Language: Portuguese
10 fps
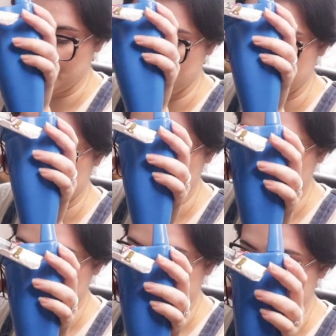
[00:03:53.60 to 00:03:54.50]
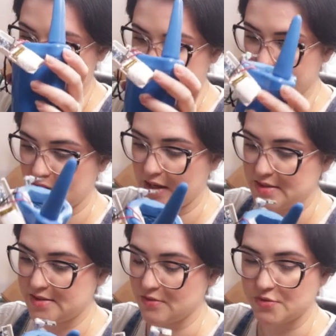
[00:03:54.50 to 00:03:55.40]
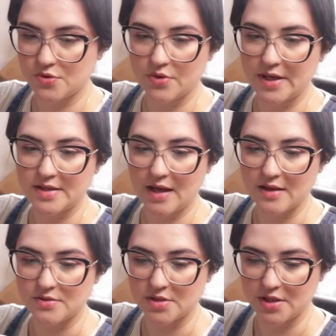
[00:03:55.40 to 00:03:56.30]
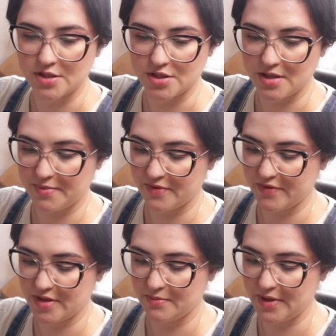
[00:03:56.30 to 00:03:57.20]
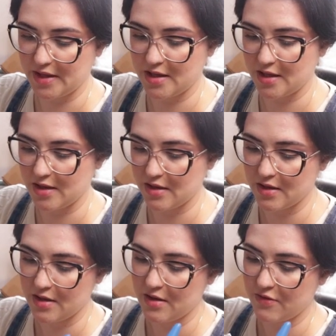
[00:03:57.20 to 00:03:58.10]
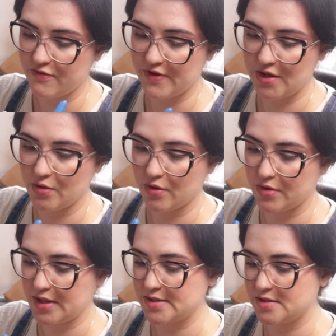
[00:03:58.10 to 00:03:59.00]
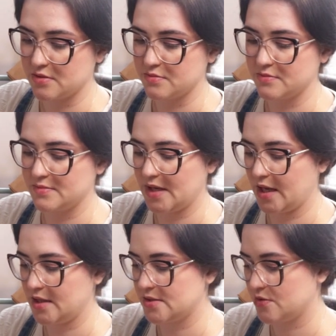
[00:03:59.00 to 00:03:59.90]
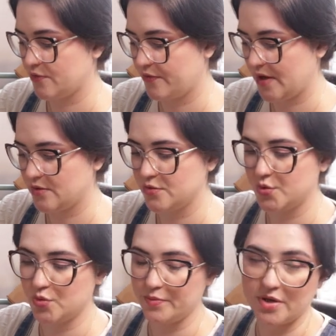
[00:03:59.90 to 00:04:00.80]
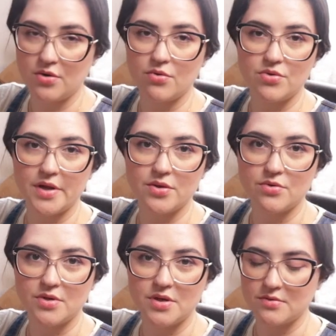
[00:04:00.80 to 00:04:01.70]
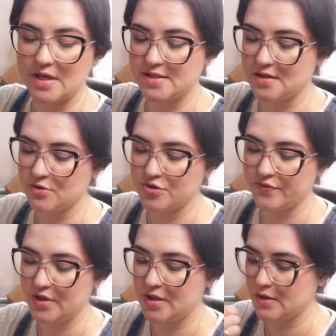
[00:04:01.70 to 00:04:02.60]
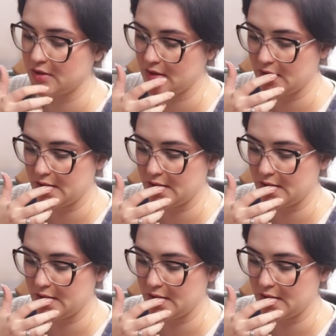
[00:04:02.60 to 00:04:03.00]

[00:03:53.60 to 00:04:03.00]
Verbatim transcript: porque eles estão desconectados aqui. Já dá para ver também que falhou a conexão. Mas o fato do microcontrolador não dar sinal de vida